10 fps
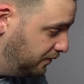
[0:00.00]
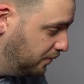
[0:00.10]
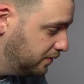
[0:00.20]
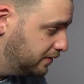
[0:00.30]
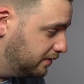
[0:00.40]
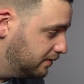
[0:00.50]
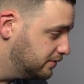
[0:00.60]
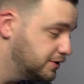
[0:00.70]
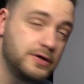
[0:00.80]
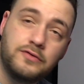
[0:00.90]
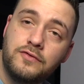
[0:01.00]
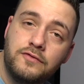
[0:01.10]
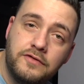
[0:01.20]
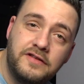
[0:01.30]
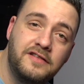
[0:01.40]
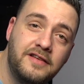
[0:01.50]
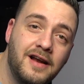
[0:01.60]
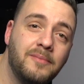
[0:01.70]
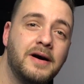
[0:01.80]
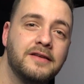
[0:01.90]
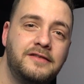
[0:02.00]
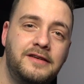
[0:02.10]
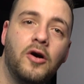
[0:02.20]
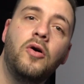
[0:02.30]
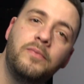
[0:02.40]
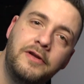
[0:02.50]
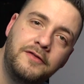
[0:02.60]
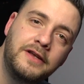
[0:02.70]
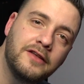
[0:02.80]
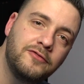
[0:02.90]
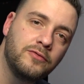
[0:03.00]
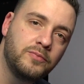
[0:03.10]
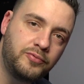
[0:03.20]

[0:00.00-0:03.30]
donc euh, j'ai juste utilisé la partie amplification de